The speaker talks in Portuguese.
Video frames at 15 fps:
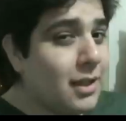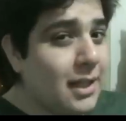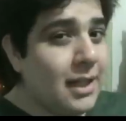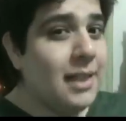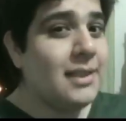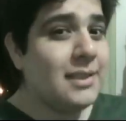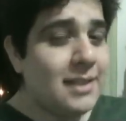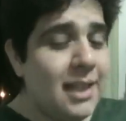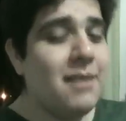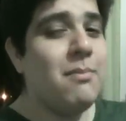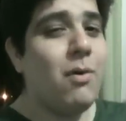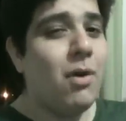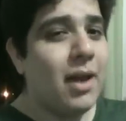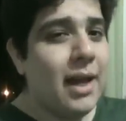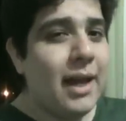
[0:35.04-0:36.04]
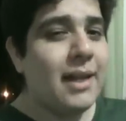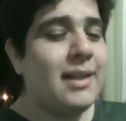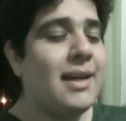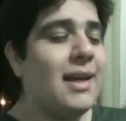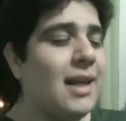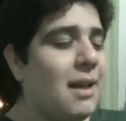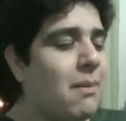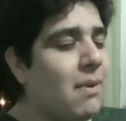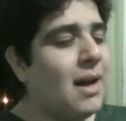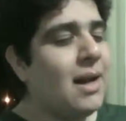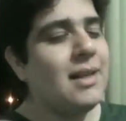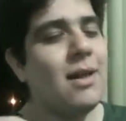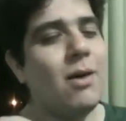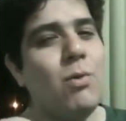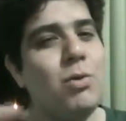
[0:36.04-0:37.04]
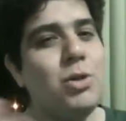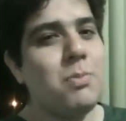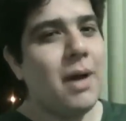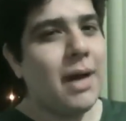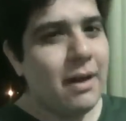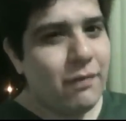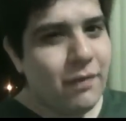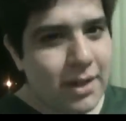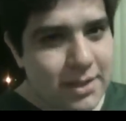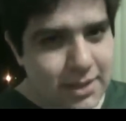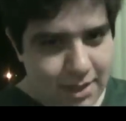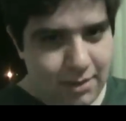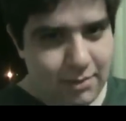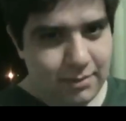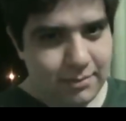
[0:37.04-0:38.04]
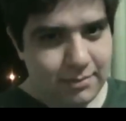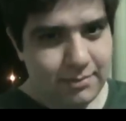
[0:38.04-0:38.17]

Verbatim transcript: que antes dele morrer, tem aquela parada da última refeição.